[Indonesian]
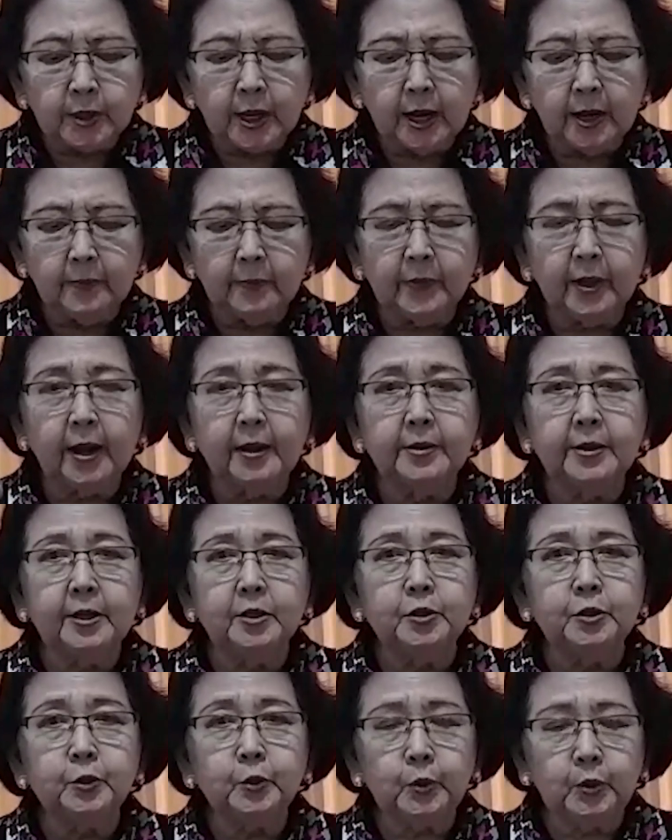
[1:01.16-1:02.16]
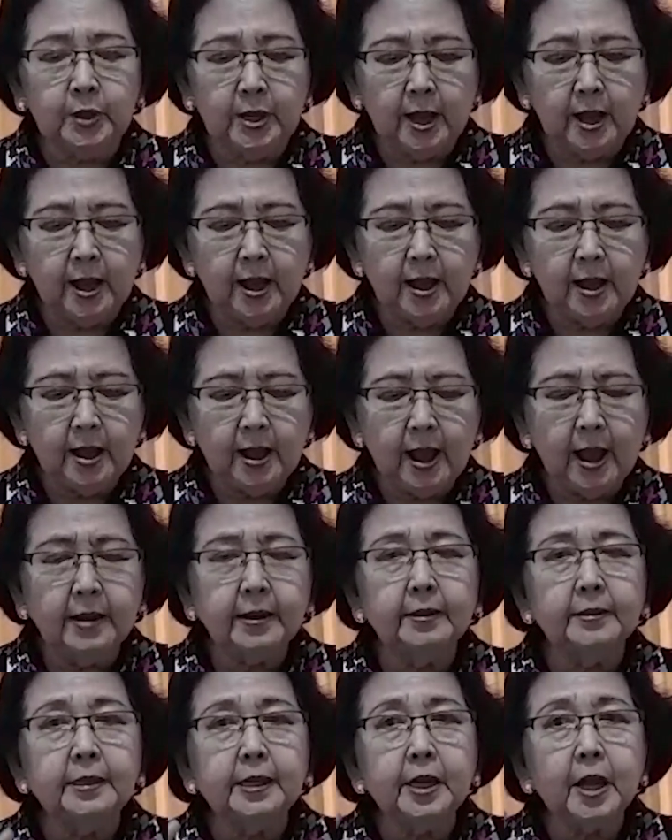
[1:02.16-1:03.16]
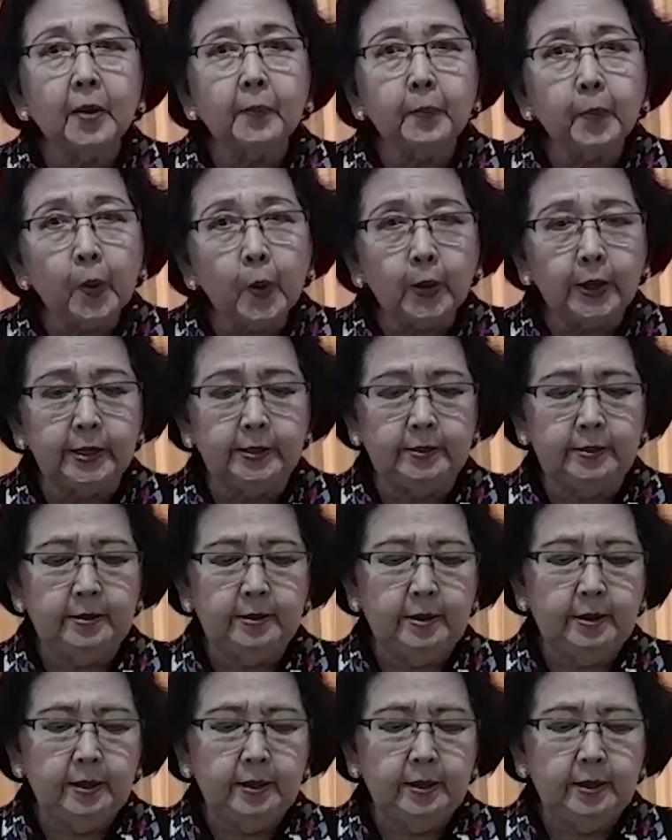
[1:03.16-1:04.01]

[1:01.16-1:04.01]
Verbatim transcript: dalam kerajaan surga ada tiga poin.